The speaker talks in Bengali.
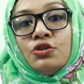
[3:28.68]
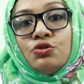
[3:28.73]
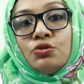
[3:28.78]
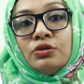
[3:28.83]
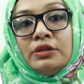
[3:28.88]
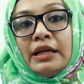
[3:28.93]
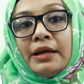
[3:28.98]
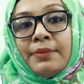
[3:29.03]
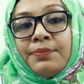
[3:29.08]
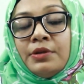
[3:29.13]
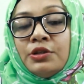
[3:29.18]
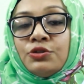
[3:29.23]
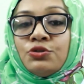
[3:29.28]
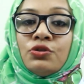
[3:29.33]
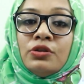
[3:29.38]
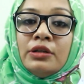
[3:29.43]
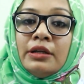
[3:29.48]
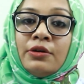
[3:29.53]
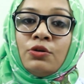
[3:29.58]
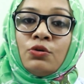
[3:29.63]
যদি আপনার
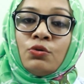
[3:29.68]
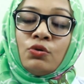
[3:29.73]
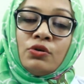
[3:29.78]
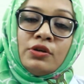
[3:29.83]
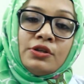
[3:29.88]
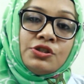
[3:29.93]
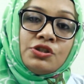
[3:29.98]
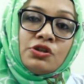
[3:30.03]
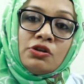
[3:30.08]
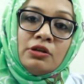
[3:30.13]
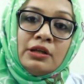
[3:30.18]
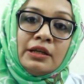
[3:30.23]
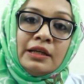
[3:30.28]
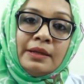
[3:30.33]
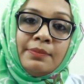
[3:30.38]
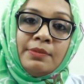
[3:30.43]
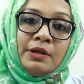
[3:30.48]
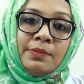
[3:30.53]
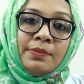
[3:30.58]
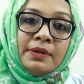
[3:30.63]
শরীরে কোলেস্টেরলের
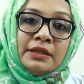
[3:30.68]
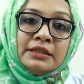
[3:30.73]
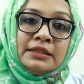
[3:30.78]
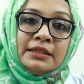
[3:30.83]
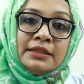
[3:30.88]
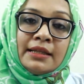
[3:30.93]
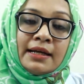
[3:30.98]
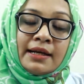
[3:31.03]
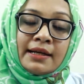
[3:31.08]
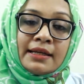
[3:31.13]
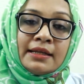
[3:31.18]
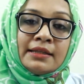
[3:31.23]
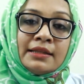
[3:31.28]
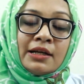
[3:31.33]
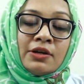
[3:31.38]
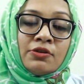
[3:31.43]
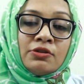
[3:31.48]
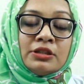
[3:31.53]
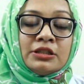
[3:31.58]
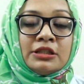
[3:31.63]
লেভেল বেশি থাকে
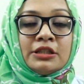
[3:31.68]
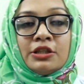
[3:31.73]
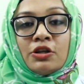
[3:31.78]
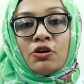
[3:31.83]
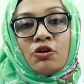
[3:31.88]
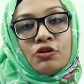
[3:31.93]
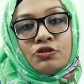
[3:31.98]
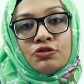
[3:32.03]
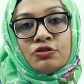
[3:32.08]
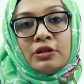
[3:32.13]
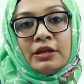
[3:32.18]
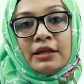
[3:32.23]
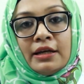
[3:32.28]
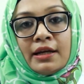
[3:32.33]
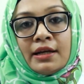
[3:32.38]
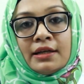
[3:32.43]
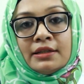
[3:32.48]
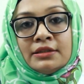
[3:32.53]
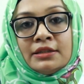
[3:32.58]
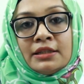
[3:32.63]
তাহলে সেটা কন্ট্রোলে
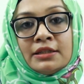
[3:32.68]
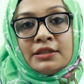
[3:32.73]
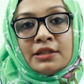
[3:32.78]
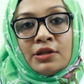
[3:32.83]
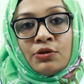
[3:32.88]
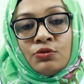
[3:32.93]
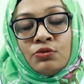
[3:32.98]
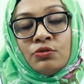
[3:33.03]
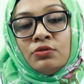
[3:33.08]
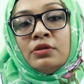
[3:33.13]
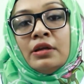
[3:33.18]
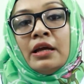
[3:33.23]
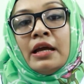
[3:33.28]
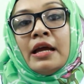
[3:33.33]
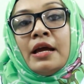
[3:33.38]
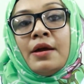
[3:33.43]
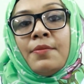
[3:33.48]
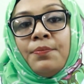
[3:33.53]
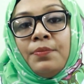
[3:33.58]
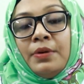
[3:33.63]
রাখার চেষ্টা করুন
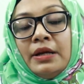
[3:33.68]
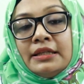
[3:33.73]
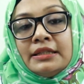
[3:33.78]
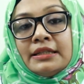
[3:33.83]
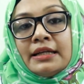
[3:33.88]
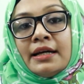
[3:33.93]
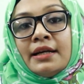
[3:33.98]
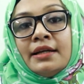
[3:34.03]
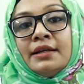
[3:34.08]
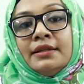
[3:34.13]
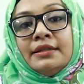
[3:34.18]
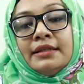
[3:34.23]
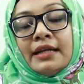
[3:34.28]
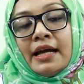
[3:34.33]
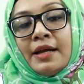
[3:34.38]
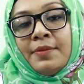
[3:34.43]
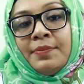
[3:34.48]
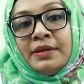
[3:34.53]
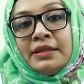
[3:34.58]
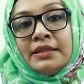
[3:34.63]
প্রেশার
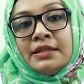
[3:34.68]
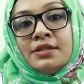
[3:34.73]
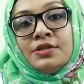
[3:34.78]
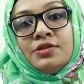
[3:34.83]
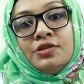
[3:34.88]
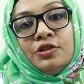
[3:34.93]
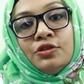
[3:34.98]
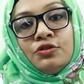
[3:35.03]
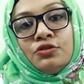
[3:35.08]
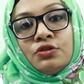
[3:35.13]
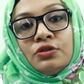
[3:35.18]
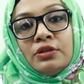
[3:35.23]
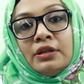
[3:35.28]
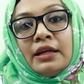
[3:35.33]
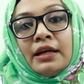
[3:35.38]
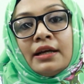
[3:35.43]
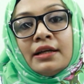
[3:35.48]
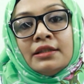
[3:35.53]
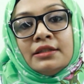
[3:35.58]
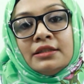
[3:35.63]
ডায়াবেটিস নিয়ন্ত্রণে
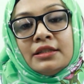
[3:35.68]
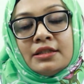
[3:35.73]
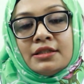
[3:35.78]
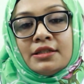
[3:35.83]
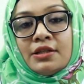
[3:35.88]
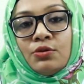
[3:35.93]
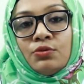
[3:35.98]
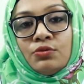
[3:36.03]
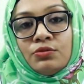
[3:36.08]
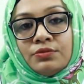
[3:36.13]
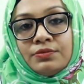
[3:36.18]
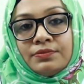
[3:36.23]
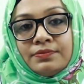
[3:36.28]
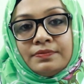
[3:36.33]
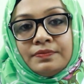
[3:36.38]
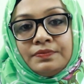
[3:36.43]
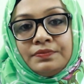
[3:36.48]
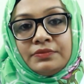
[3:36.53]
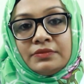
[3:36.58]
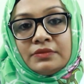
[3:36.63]
রাখার চেষ্টা করুন
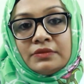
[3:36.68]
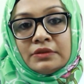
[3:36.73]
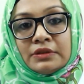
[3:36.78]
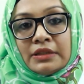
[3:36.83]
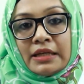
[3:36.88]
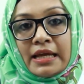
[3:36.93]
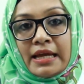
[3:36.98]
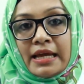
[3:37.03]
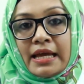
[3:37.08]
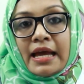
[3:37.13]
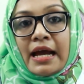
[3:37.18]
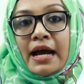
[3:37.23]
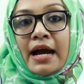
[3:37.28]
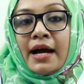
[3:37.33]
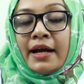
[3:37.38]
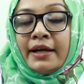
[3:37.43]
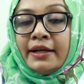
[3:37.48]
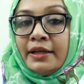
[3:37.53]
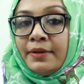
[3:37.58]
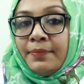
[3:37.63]

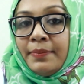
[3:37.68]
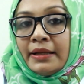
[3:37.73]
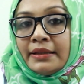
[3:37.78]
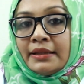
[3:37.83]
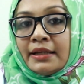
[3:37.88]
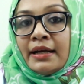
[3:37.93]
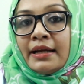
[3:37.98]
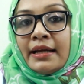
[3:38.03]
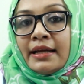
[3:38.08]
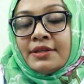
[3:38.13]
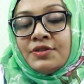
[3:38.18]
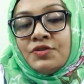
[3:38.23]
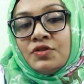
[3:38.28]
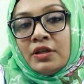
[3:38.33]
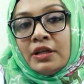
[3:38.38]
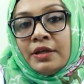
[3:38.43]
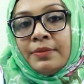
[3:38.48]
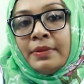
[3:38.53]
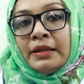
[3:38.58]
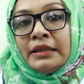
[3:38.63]
হার্টের ব্যথা
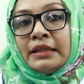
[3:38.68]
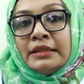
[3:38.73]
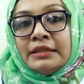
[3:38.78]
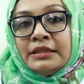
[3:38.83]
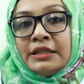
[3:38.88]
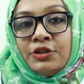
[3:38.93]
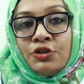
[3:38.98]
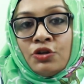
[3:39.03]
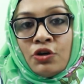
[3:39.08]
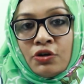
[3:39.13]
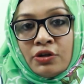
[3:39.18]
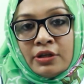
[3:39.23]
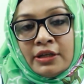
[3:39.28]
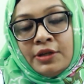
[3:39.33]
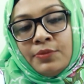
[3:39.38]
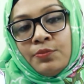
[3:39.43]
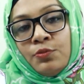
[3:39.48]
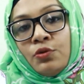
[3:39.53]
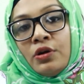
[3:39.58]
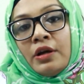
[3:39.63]
গ্যাস্ট্রিকের ব্যথা যে
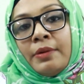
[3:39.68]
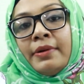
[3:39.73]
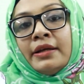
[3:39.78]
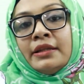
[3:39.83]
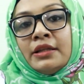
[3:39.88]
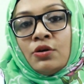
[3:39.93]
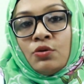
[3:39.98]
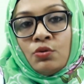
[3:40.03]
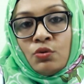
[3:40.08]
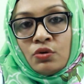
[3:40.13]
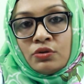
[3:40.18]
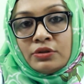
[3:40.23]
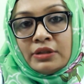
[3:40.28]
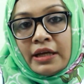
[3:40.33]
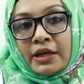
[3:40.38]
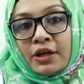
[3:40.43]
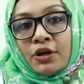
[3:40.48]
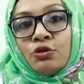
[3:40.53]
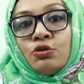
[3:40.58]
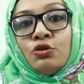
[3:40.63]
ধরনেরই বুকে ব্যথা হোক
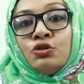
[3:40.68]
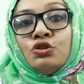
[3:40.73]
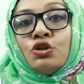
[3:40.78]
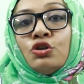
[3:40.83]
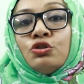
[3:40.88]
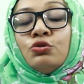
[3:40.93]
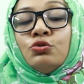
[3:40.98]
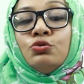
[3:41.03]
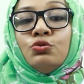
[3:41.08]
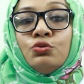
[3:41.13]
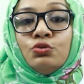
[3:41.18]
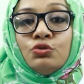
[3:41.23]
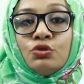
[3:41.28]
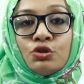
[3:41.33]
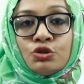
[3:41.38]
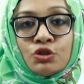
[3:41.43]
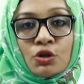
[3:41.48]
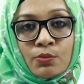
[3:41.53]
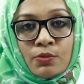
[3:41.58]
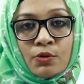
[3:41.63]
না কেন যত দ্রুত
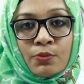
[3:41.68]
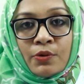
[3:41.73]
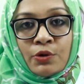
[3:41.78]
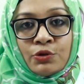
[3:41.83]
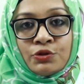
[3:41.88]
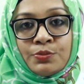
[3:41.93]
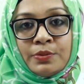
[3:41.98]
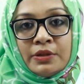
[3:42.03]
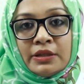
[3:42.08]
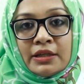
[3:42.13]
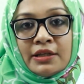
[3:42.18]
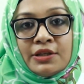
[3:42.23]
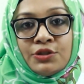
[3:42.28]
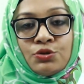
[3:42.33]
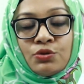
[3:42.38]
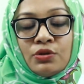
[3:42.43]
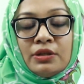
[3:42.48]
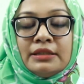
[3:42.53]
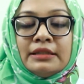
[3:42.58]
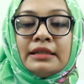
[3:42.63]
সম্ভব হসপিটালে
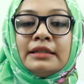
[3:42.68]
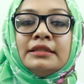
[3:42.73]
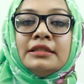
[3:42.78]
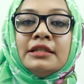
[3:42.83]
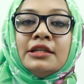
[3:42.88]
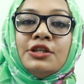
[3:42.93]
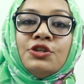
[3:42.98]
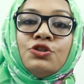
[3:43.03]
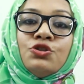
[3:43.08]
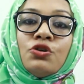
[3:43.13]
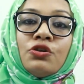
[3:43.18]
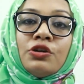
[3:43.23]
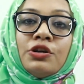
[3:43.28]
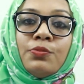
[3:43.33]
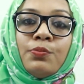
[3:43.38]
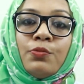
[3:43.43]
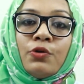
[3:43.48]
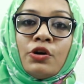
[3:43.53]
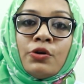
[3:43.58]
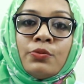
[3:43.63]
চলে যান
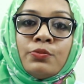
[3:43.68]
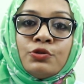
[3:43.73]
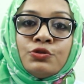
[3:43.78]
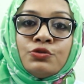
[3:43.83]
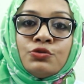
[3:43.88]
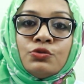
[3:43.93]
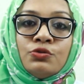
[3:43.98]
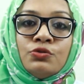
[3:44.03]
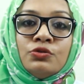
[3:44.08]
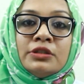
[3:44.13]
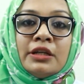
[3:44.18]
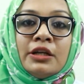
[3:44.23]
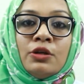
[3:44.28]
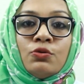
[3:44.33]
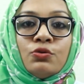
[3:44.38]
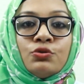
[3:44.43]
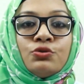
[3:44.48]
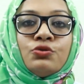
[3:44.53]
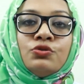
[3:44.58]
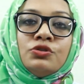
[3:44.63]
চিকিৎসকের পরামর্শ অনুযায়ী
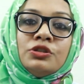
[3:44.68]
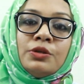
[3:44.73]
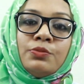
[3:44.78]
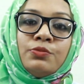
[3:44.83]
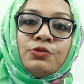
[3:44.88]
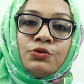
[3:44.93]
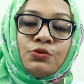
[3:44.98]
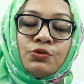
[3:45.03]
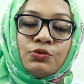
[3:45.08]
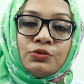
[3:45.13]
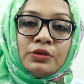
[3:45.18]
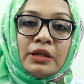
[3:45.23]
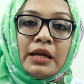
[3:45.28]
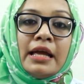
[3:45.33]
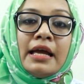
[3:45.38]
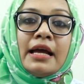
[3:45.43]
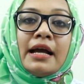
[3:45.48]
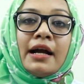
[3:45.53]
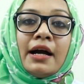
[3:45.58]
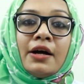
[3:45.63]
ওষুধ সেবন করুন
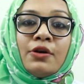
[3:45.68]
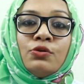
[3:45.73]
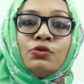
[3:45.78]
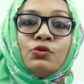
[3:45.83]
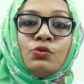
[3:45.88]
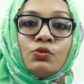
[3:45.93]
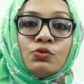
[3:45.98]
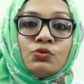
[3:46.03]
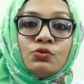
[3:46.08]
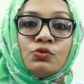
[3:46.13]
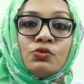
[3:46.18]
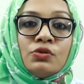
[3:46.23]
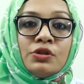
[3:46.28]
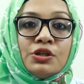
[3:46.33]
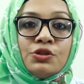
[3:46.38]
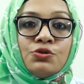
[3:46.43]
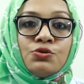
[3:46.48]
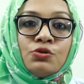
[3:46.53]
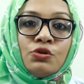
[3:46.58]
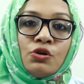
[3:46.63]
কারণ কোনো
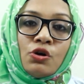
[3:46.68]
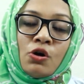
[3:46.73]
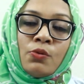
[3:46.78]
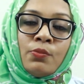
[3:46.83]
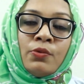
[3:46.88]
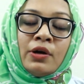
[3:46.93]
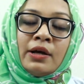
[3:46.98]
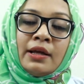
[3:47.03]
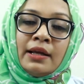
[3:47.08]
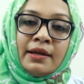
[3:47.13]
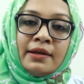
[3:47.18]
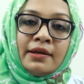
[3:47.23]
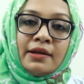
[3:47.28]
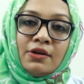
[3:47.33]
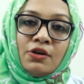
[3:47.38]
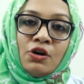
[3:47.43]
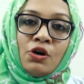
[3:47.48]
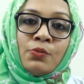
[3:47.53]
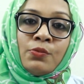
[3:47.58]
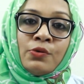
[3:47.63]
কিছুই অবহেলা
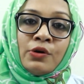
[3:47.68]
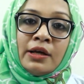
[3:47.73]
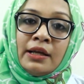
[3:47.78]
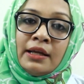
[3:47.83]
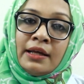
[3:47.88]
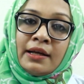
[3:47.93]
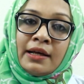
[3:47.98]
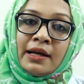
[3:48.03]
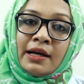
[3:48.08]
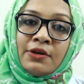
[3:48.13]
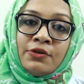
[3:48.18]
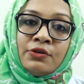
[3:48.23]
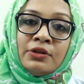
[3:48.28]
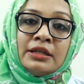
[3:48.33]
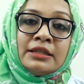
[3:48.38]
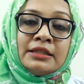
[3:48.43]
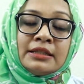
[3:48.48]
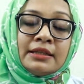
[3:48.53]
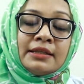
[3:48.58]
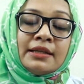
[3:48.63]
না অবহেলার
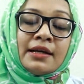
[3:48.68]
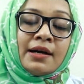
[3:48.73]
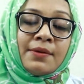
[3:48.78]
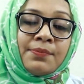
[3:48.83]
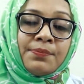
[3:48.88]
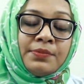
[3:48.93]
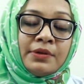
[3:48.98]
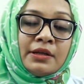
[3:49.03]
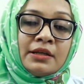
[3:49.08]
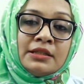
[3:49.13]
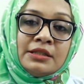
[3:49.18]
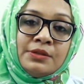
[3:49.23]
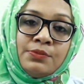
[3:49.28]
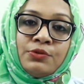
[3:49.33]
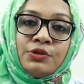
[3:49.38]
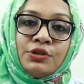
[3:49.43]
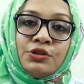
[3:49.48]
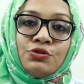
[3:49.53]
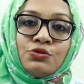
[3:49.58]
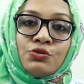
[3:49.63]
কারণে সেটা আপনার
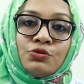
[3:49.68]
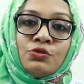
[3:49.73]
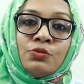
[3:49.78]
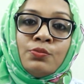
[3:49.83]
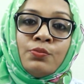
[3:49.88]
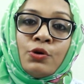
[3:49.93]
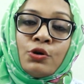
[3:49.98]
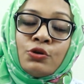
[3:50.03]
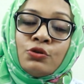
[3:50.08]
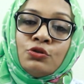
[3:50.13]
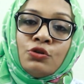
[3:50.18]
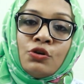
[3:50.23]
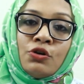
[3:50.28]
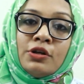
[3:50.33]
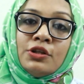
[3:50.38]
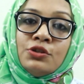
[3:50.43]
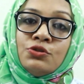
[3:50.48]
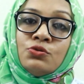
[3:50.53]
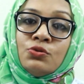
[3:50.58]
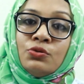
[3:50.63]
জীবনের জন্য বড়
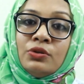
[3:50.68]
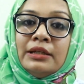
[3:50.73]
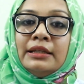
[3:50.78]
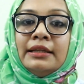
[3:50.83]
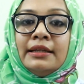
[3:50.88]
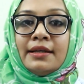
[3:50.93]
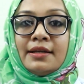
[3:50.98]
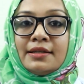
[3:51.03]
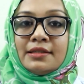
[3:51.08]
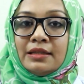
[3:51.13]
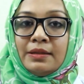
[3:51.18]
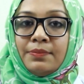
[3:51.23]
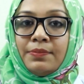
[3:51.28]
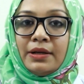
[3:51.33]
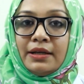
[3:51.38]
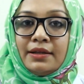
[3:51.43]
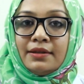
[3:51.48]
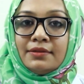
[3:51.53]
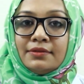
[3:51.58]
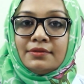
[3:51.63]
ধরনের ঝুঁকি নিয়ে আসতে
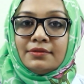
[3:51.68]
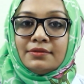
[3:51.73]
পারে